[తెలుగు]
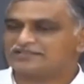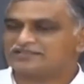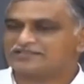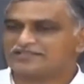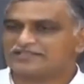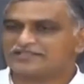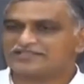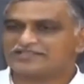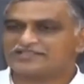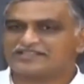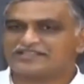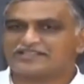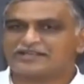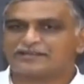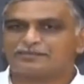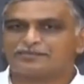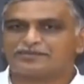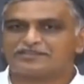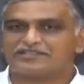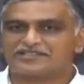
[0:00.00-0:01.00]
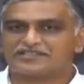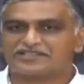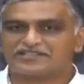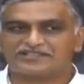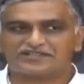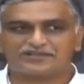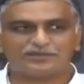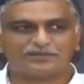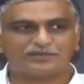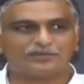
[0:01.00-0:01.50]
జిఎస్టీ
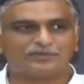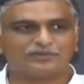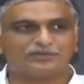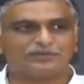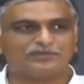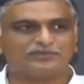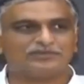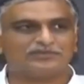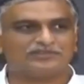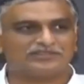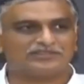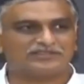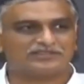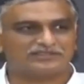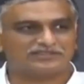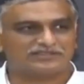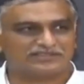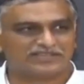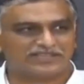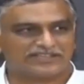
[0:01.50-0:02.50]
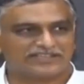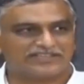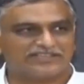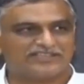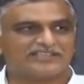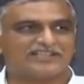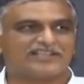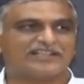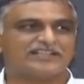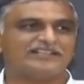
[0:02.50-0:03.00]
కంపెన్సేషన్ను
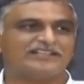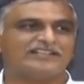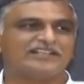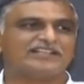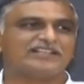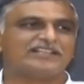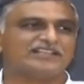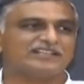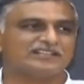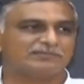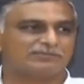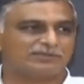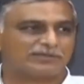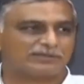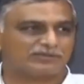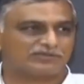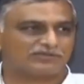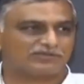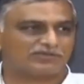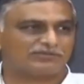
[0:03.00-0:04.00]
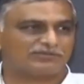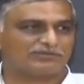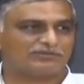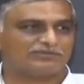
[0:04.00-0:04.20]
తగ్గించాలని ఇలా కేంద్ర ప్రభుత్వం